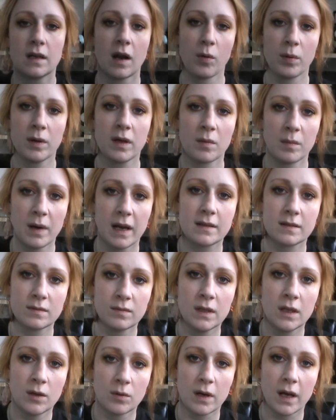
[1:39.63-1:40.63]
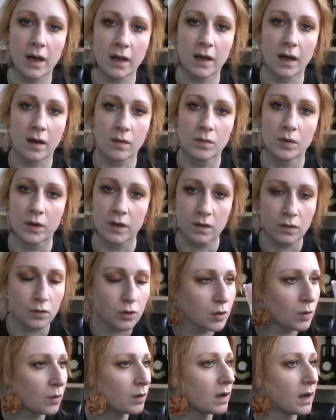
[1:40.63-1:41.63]
glaube ich, im letzten Video leer gegangen, wo ich so
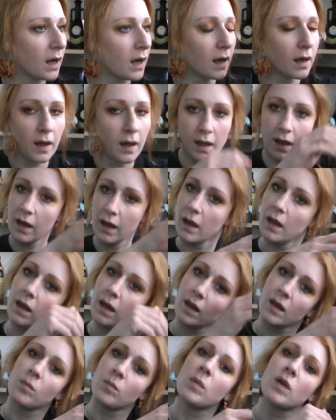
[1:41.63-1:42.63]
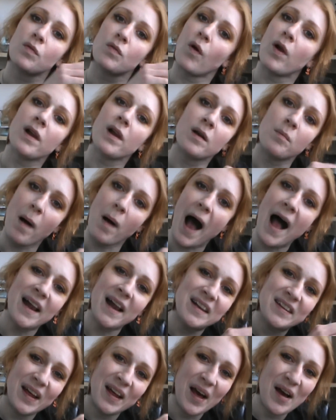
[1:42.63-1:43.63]
stundenlang mich voll
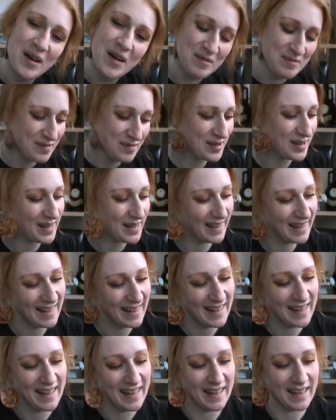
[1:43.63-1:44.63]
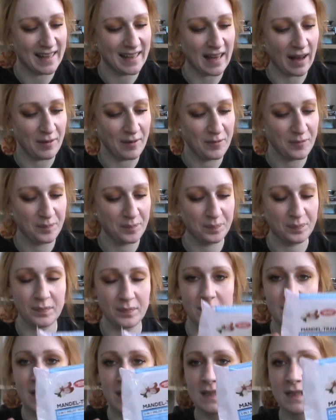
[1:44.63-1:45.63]
gemalt habe. Ja,
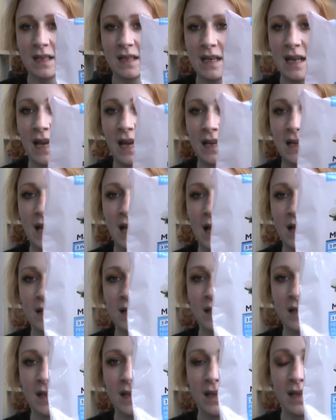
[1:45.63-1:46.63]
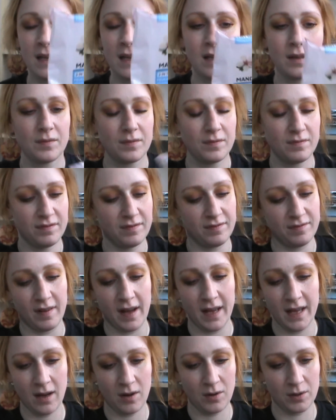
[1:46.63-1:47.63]
die sind leer gegangen.
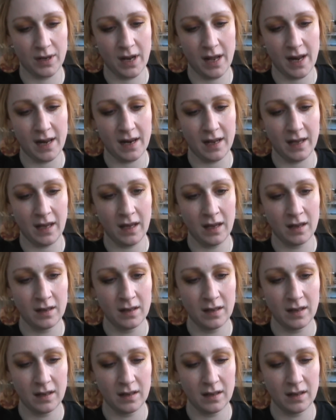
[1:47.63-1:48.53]
War ja auch eine RE.